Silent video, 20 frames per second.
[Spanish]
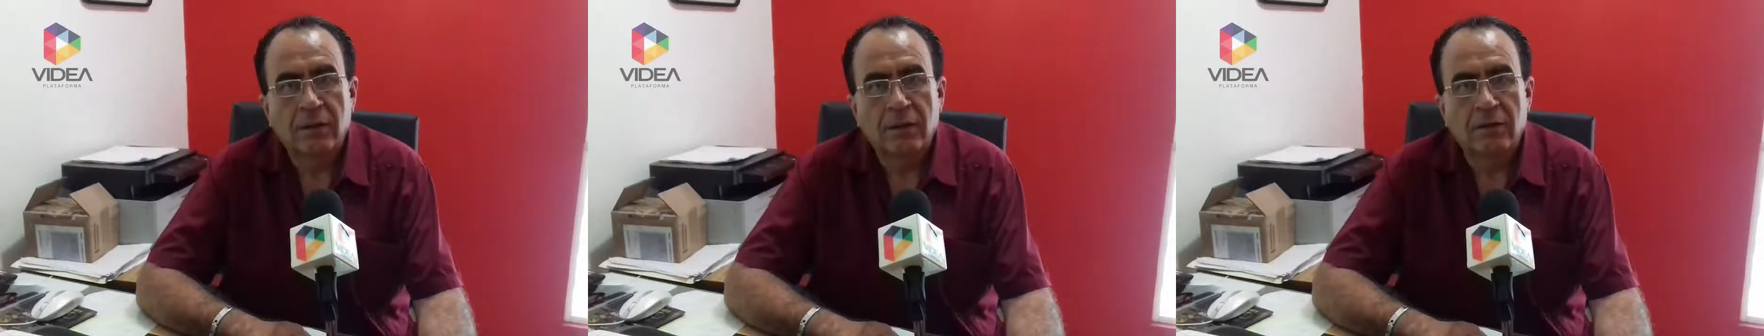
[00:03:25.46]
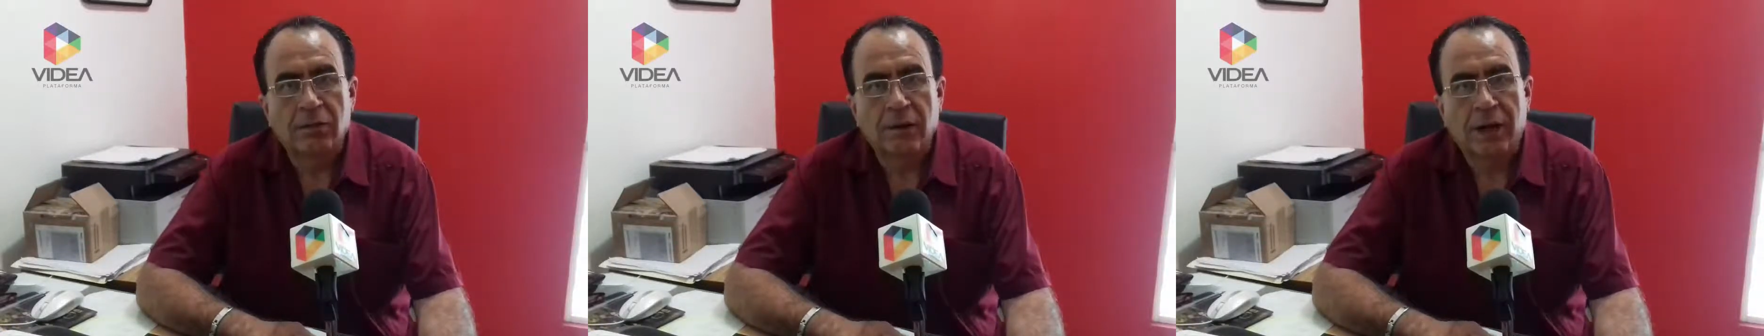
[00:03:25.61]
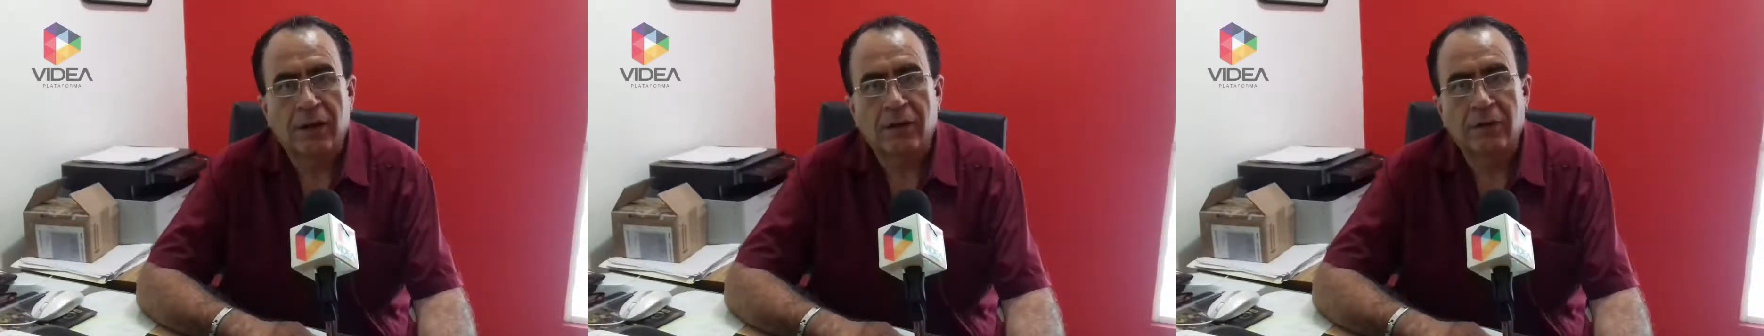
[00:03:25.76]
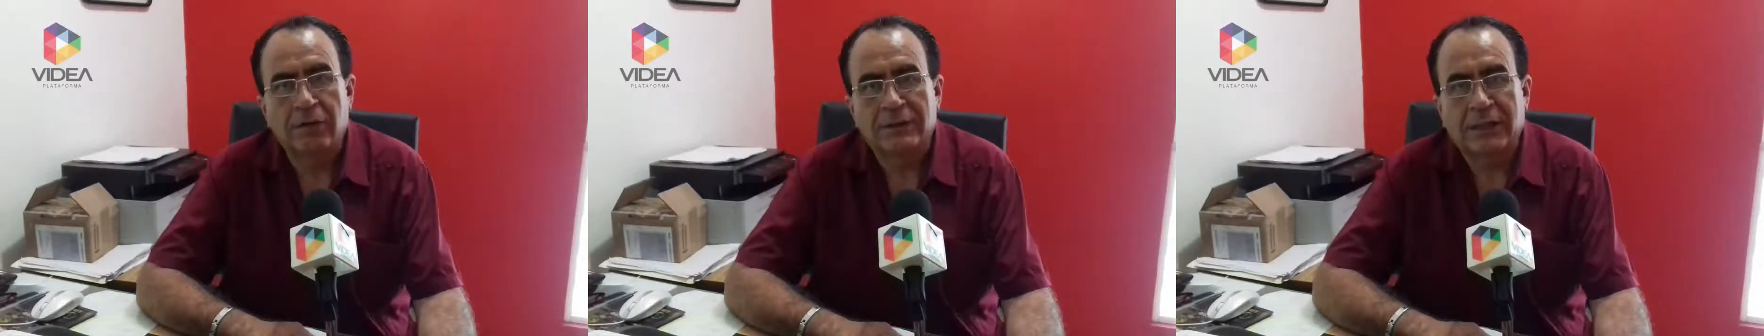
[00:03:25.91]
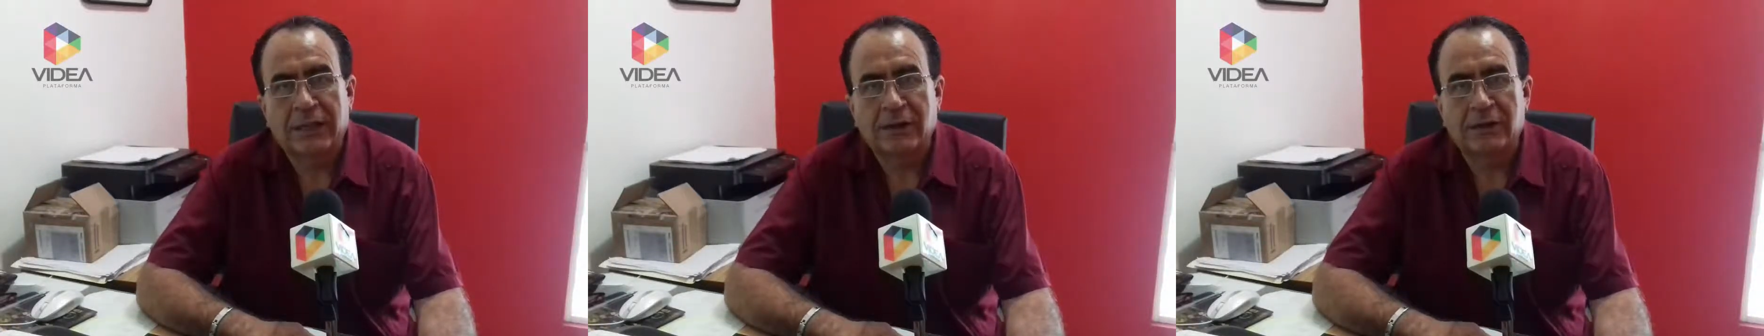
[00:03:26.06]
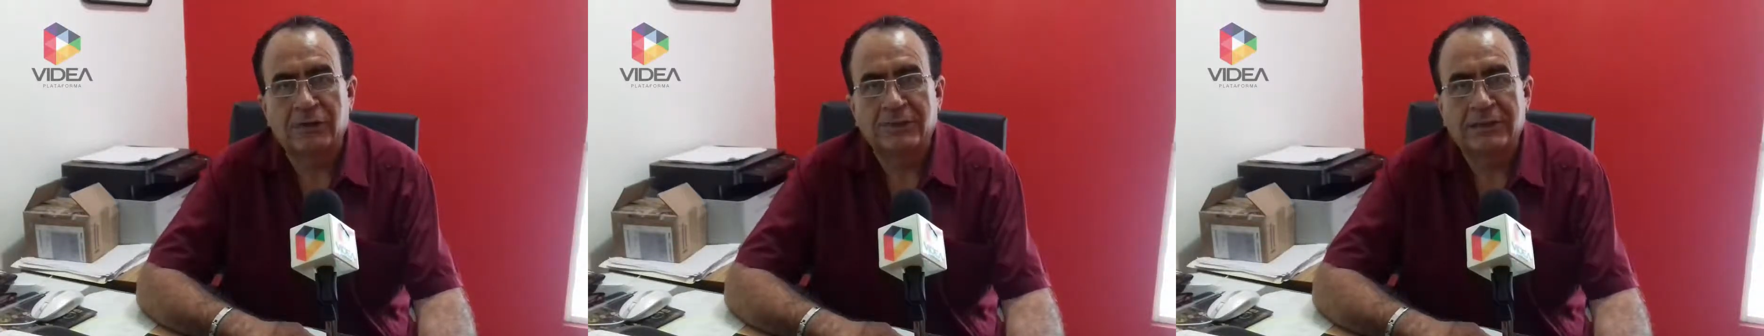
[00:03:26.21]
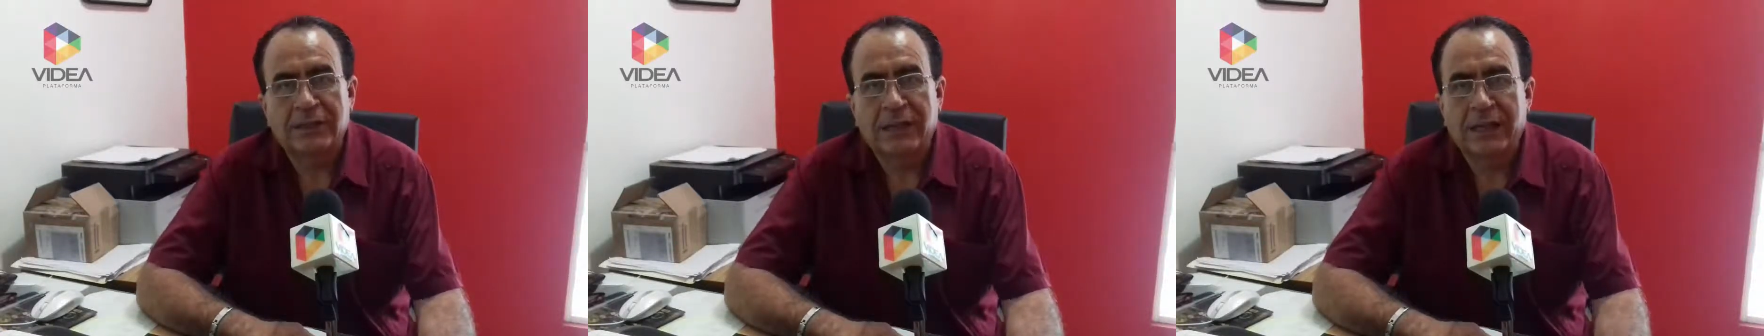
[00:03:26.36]
juega contra
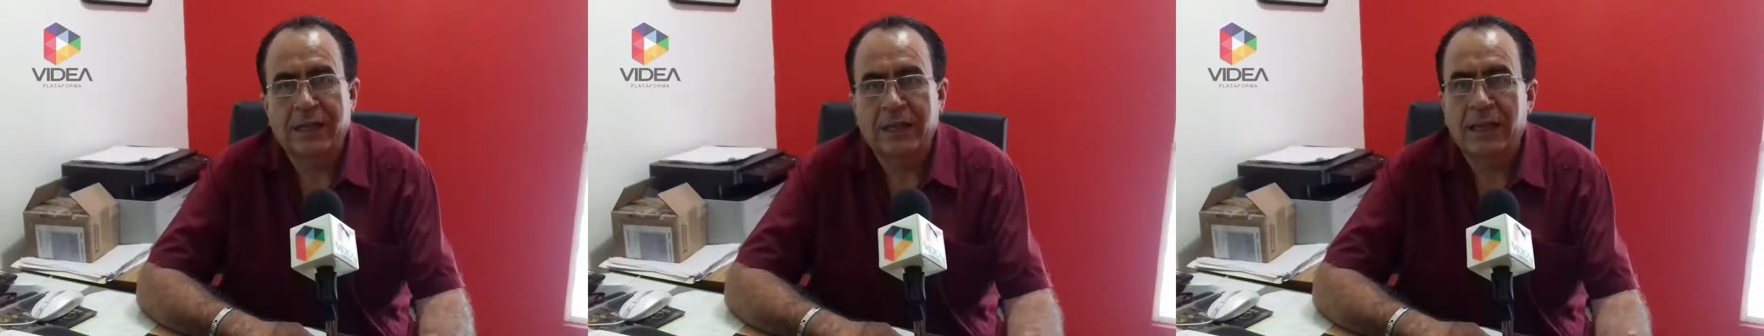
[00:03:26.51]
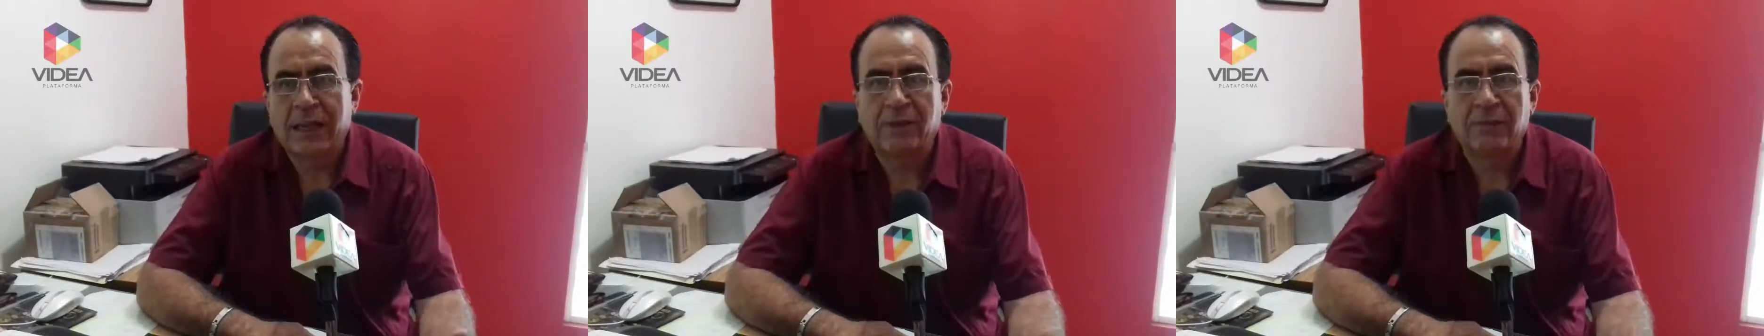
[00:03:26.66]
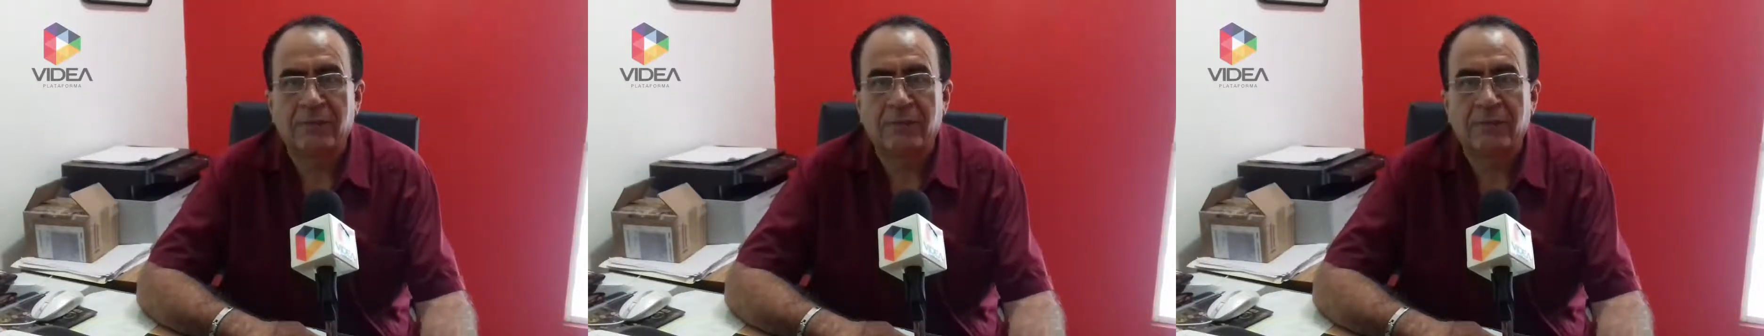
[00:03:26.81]
Costa Rica y